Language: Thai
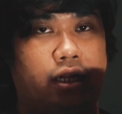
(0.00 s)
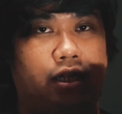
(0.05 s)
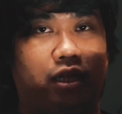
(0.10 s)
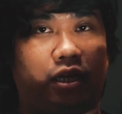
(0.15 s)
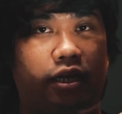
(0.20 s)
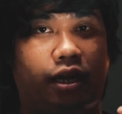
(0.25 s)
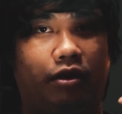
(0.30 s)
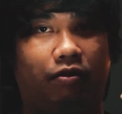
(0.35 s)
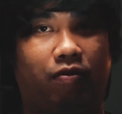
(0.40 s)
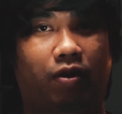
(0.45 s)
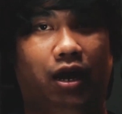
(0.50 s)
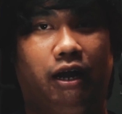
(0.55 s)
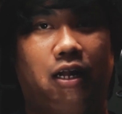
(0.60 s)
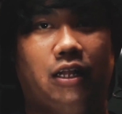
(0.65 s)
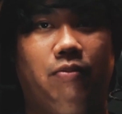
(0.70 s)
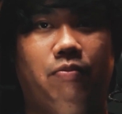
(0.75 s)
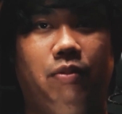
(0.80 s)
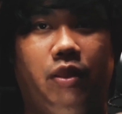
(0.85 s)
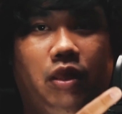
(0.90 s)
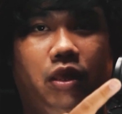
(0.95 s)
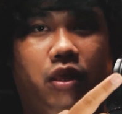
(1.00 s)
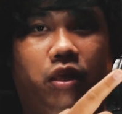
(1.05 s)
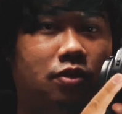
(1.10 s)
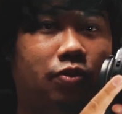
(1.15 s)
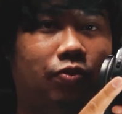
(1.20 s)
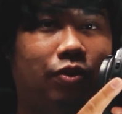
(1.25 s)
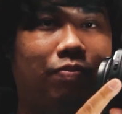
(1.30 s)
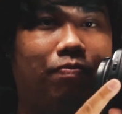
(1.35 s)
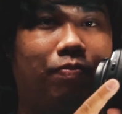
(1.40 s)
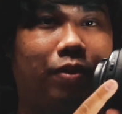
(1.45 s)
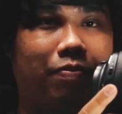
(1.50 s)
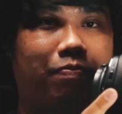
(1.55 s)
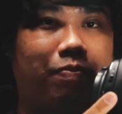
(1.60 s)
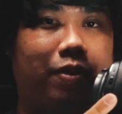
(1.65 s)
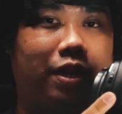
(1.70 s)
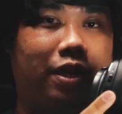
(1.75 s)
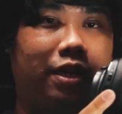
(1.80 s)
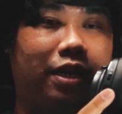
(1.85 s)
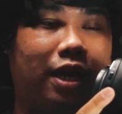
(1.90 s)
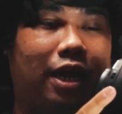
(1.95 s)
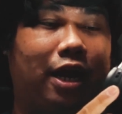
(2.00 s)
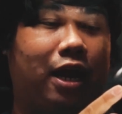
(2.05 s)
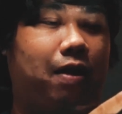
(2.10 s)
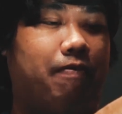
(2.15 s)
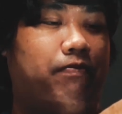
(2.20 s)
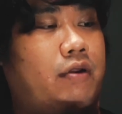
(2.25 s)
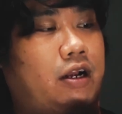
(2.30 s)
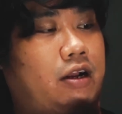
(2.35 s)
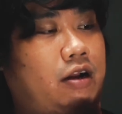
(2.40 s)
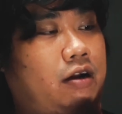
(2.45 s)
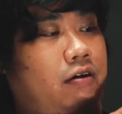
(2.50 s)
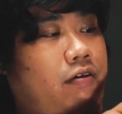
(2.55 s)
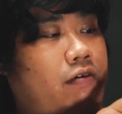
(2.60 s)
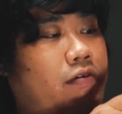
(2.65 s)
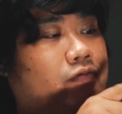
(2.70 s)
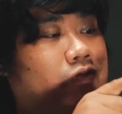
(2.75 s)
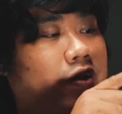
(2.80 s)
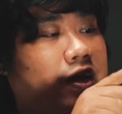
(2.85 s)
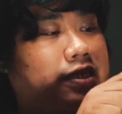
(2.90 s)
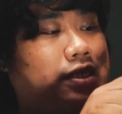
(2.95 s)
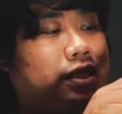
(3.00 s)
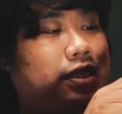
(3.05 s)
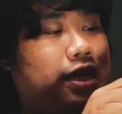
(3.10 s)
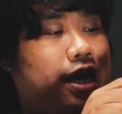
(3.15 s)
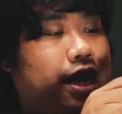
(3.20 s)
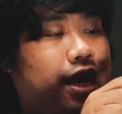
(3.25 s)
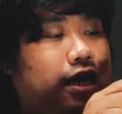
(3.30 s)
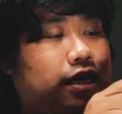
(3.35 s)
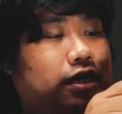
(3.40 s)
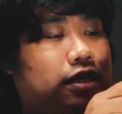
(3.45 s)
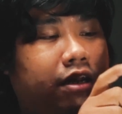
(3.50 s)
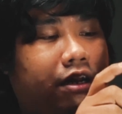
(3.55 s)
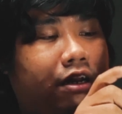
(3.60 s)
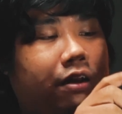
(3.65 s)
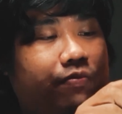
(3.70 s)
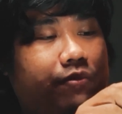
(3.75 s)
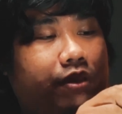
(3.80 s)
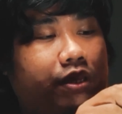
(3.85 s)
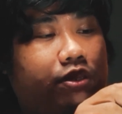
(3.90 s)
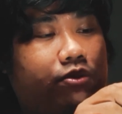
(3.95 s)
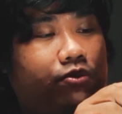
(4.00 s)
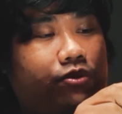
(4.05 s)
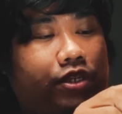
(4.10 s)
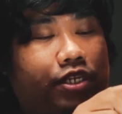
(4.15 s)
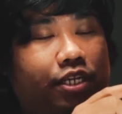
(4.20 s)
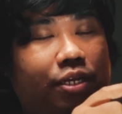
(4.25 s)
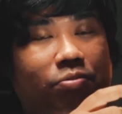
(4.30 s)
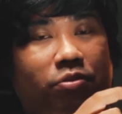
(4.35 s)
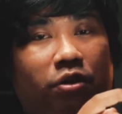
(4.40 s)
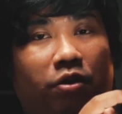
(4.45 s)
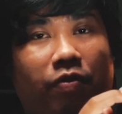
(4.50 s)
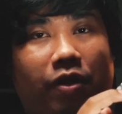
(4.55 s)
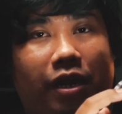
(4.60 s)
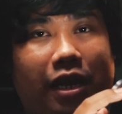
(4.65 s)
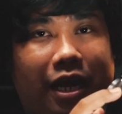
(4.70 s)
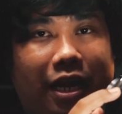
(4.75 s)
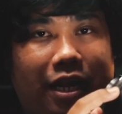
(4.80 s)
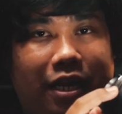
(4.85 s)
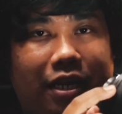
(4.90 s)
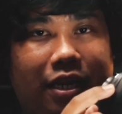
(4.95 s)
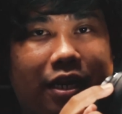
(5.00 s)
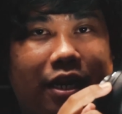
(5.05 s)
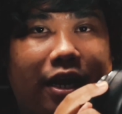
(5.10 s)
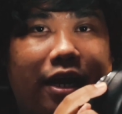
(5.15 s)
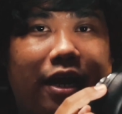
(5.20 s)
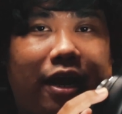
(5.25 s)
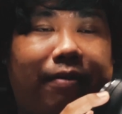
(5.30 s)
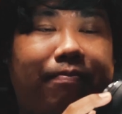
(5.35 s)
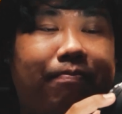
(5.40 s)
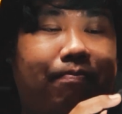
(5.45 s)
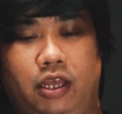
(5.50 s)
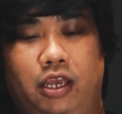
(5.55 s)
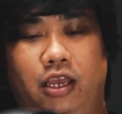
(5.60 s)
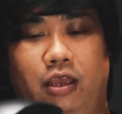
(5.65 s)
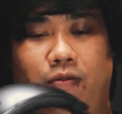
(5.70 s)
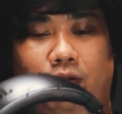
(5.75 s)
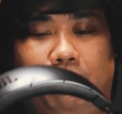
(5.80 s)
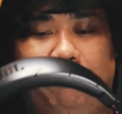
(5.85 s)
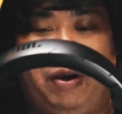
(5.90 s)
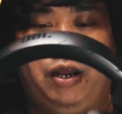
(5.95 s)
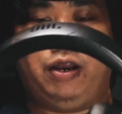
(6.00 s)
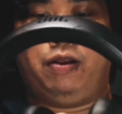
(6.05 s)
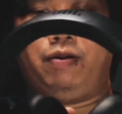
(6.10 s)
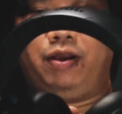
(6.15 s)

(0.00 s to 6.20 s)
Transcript: ทางด้านขวาก็จะมีสวิตช์เปิดปิดนะครับแล้วก็ไฟสัญญาณแล้วก็มีจุดเชื่อมต่อไวเลสนะครับนี่พอเปิดอ